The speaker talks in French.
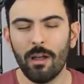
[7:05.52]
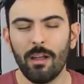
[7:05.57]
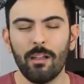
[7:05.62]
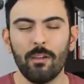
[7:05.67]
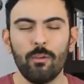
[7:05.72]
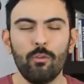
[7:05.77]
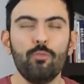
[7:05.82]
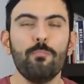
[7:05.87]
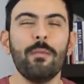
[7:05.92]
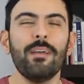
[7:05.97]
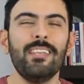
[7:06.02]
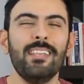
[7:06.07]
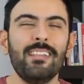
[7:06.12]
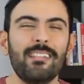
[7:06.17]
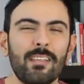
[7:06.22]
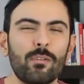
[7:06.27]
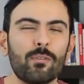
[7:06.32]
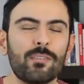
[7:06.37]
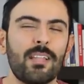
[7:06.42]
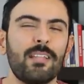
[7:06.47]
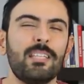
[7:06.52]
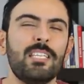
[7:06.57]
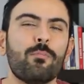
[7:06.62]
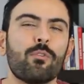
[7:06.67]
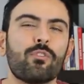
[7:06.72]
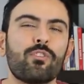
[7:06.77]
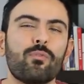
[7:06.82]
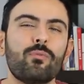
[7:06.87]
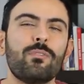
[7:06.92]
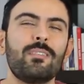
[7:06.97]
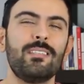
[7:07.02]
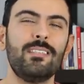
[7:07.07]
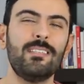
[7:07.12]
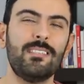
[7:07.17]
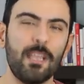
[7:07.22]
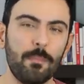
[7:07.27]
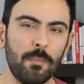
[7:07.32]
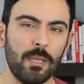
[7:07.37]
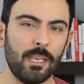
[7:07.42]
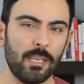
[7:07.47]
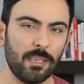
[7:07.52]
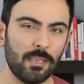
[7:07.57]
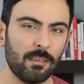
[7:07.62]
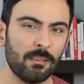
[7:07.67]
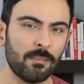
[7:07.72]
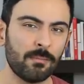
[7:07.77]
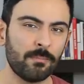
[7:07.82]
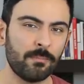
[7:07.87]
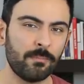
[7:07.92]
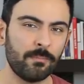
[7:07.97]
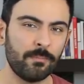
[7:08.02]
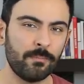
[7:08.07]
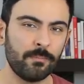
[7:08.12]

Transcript: hein, l'humanité dans sa dimension systémique. C'est